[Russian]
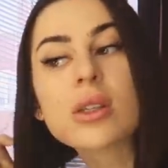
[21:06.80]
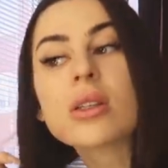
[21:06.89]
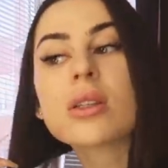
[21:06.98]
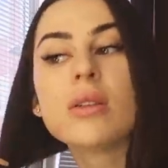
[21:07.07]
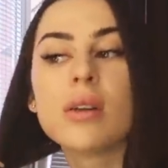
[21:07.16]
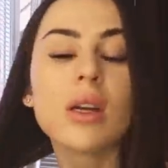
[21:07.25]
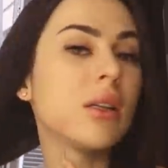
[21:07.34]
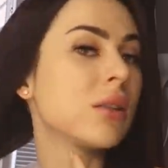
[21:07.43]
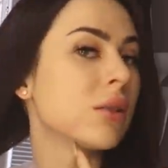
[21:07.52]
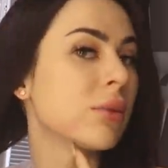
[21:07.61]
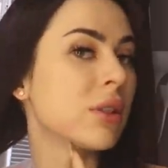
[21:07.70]
же,
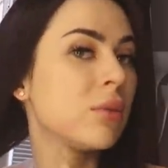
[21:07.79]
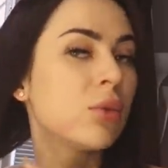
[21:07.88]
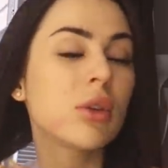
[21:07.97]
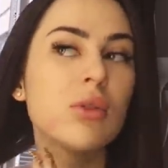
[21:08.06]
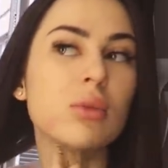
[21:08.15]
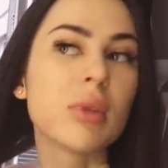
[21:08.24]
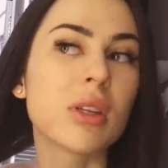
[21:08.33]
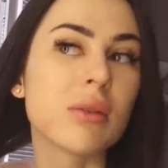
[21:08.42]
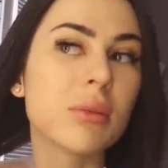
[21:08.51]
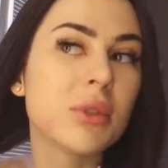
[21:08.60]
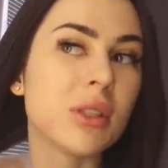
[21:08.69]
расковыряла себе здесь морду, у меня
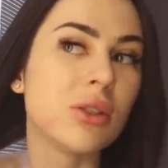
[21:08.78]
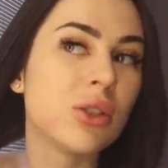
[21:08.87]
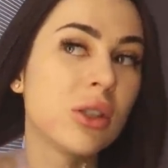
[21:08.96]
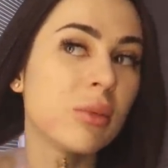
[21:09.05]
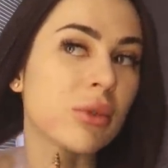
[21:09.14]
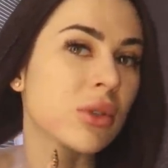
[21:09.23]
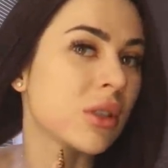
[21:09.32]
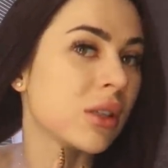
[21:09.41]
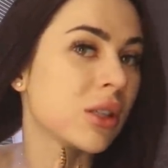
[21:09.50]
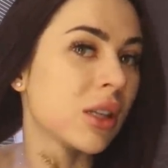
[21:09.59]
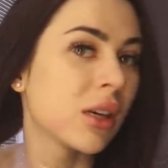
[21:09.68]
там вообще ничего нет, просто
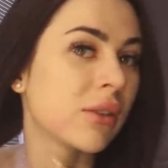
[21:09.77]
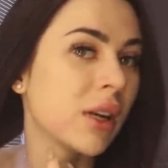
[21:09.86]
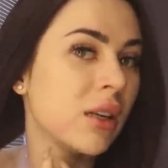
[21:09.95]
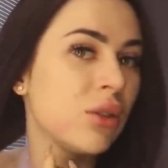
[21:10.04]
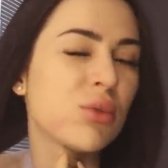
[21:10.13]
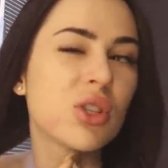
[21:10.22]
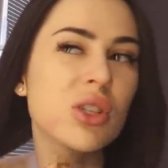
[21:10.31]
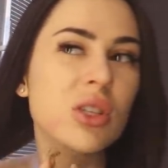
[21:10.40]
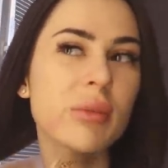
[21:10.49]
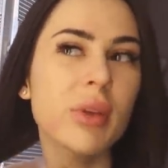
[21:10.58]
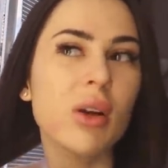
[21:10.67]
я начала ковырять, думаю, что
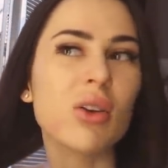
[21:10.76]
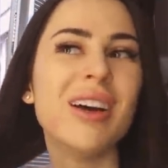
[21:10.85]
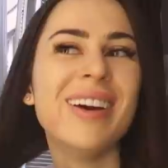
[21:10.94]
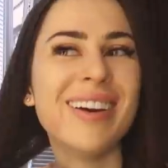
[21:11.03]
же там такое?